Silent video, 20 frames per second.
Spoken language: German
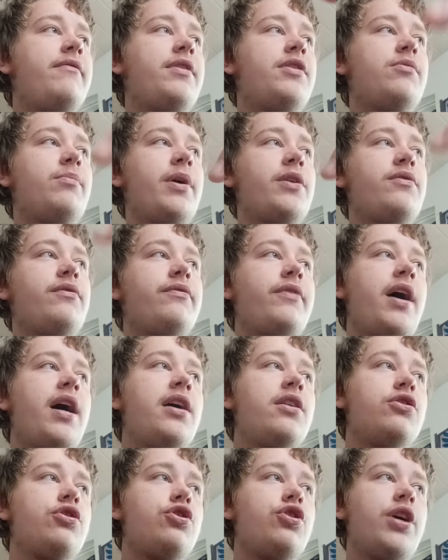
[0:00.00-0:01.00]
wie zum Beispiel
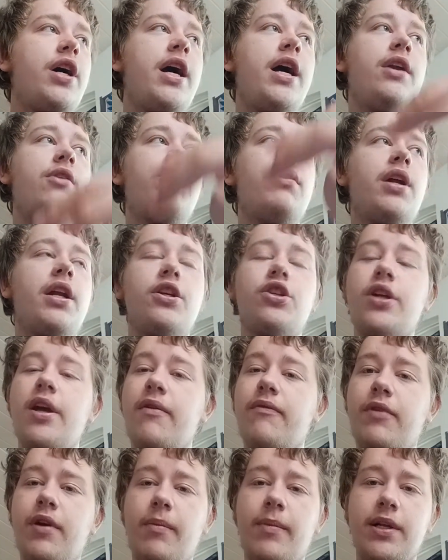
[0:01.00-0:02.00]
Frankenstein oder der
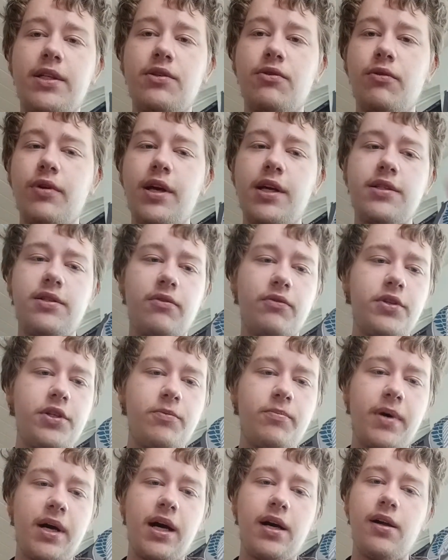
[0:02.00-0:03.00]
Schrecken von Amazonas, der
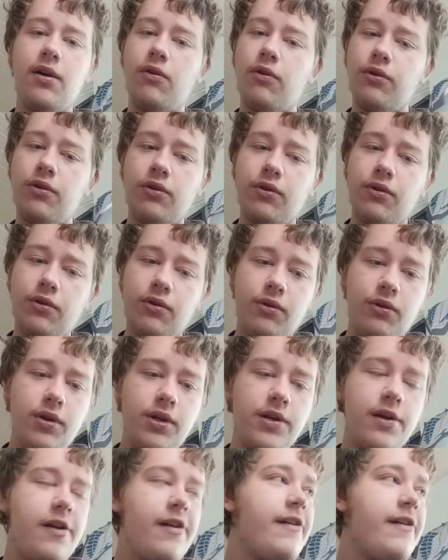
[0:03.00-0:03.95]
Unsichtbare und, und, und, und.